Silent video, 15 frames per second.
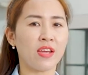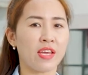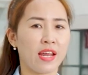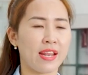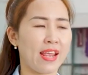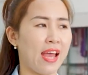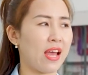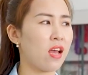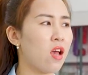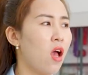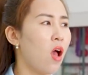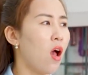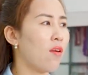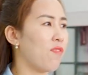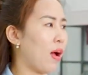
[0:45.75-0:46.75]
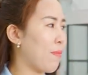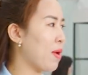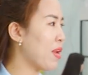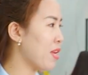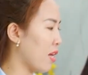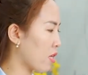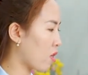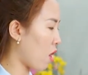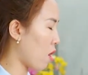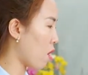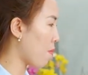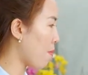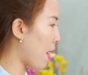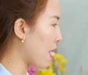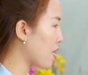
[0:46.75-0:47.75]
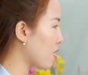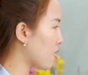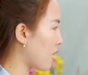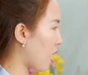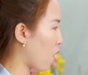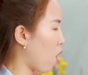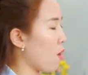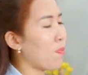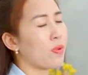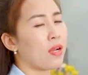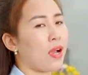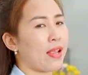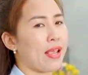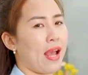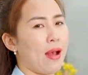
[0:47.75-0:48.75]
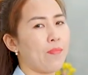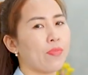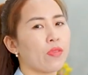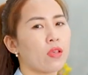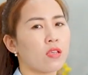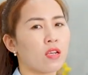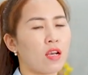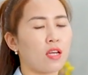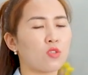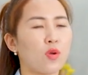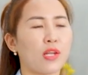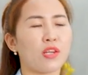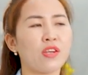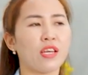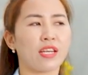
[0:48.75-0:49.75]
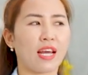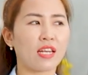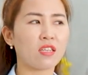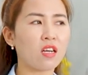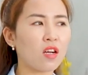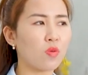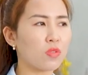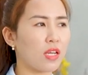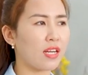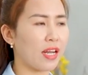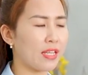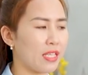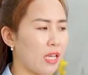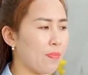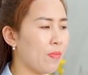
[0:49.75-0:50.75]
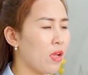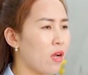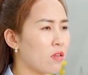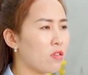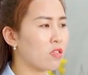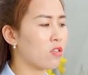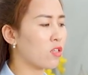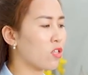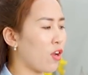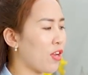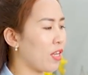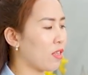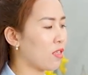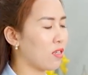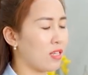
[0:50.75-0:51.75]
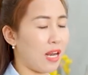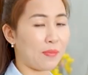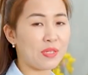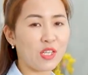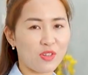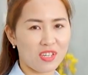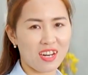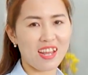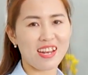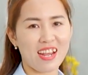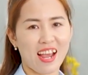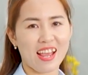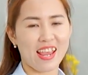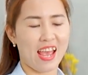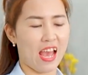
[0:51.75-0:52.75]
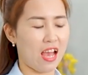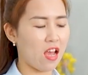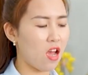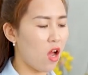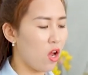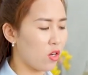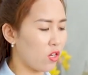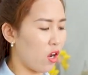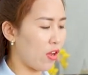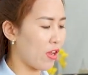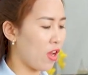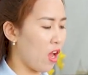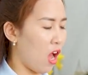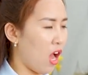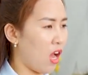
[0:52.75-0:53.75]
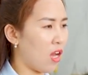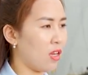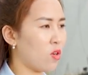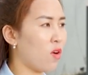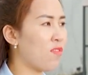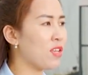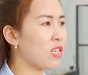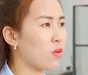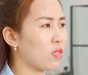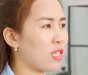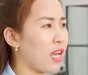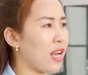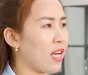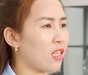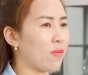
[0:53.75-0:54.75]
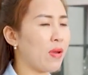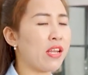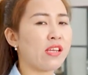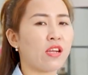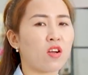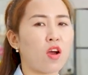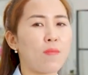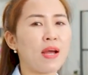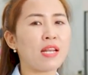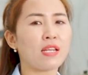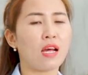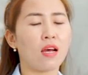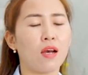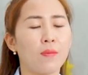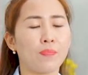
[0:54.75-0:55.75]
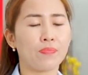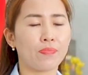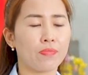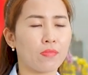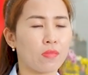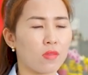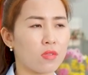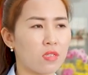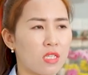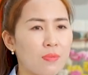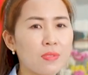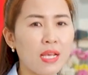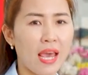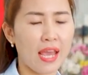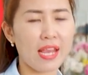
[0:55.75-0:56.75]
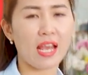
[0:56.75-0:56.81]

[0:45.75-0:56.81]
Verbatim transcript: với Hiền nha. Và bên Hiền có bán trả góp như cả nhà chỉ cần soạn cho hiện căn cước công dân căn chip đưa trước cho hiện từ 5 triệu trở lên nha cả nhà rồi à, đối với dòng xe này thì bên hiện có bắt um, ship xe